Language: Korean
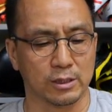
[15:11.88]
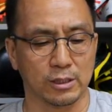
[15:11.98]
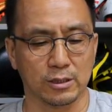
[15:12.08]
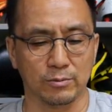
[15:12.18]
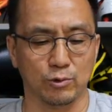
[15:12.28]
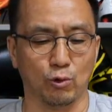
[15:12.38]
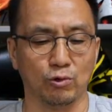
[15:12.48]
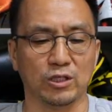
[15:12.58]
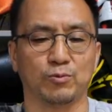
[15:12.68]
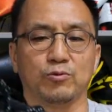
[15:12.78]
지금
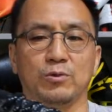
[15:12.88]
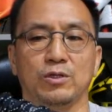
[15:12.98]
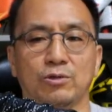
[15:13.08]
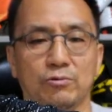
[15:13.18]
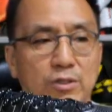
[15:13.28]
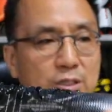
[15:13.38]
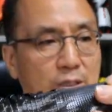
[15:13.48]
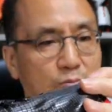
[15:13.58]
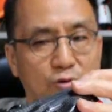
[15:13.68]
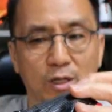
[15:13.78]
요 제품인 경우엔
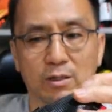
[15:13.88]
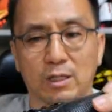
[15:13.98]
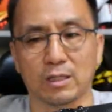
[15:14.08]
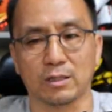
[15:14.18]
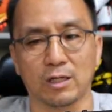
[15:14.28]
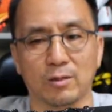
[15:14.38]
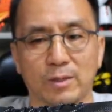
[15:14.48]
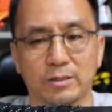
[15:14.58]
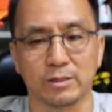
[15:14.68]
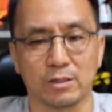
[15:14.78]
제가 무게를 아까
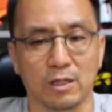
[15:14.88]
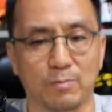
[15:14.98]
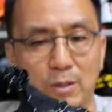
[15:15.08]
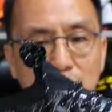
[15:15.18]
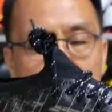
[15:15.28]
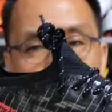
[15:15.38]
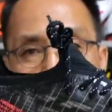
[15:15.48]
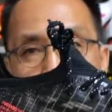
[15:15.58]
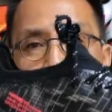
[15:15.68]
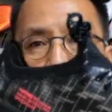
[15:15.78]
달아봤을때
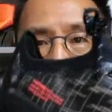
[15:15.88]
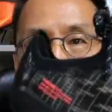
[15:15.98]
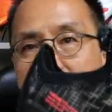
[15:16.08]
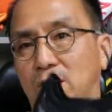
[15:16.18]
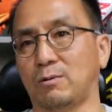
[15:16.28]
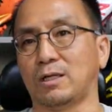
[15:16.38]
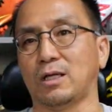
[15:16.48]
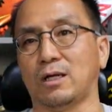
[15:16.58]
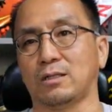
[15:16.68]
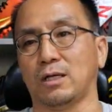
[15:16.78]
165에서 170g
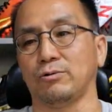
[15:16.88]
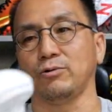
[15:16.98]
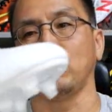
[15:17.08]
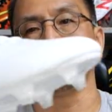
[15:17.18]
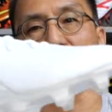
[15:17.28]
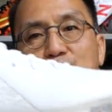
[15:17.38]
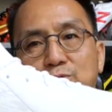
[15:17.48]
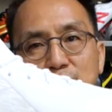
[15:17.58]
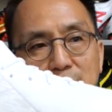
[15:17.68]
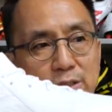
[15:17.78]
왔다 갔다 하고 요
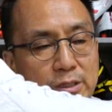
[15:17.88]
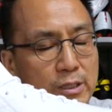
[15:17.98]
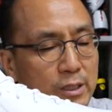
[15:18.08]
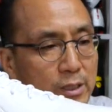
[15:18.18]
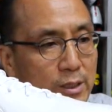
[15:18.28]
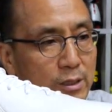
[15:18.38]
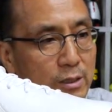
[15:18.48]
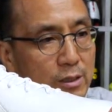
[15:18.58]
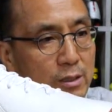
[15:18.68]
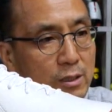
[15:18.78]
제품은
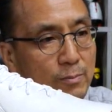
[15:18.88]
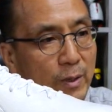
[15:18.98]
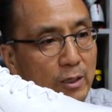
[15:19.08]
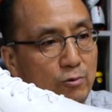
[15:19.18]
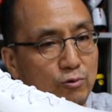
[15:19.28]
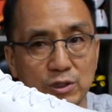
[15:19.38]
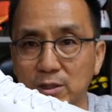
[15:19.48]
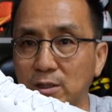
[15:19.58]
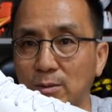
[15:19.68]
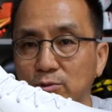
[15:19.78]
어
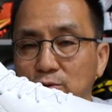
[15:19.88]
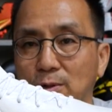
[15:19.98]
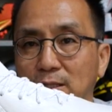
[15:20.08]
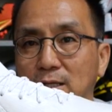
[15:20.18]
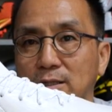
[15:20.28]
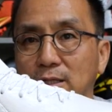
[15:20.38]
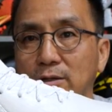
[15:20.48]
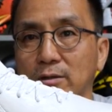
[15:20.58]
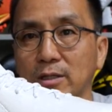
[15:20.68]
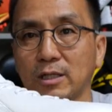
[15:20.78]
190g 정도 왔다 갔다
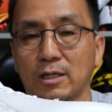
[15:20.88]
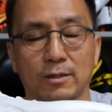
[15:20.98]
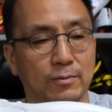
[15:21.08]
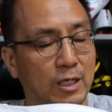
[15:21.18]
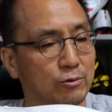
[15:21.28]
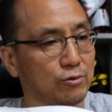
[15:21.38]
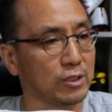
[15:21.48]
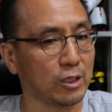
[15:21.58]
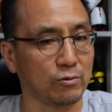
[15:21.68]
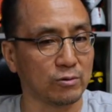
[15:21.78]
해요 그러니까
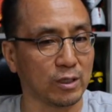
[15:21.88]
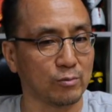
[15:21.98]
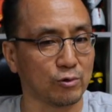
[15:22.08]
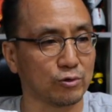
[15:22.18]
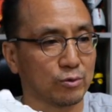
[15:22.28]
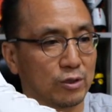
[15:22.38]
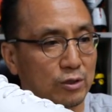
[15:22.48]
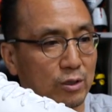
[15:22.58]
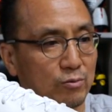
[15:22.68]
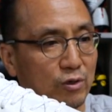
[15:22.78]
가죽이 사용됨으로써
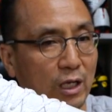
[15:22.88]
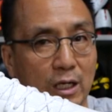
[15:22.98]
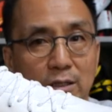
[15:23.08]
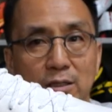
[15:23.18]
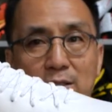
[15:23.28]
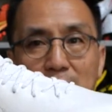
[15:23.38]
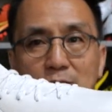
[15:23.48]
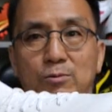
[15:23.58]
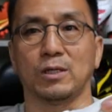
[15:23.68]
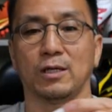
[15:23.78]
전체적인 무게가 약간
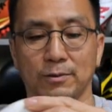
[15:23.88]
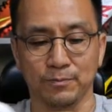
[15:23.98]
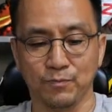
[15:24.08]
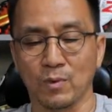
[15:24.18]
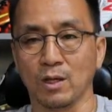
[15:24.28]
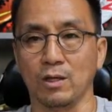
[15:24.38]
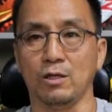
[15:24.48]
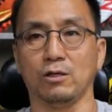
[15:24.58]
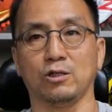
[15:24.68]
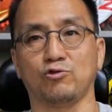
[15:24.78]
늘어났지만
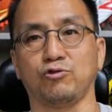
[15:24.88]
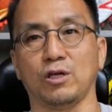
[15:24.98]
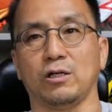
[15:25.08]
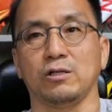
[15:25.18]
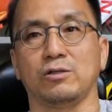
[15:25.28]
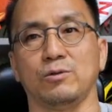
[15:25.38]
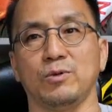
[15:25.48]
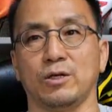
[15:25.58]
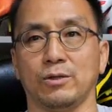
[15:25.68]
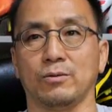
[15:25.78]
이렇게 두 개를
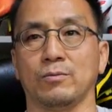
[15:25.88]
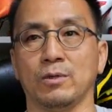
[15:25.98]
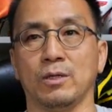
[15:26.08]
들면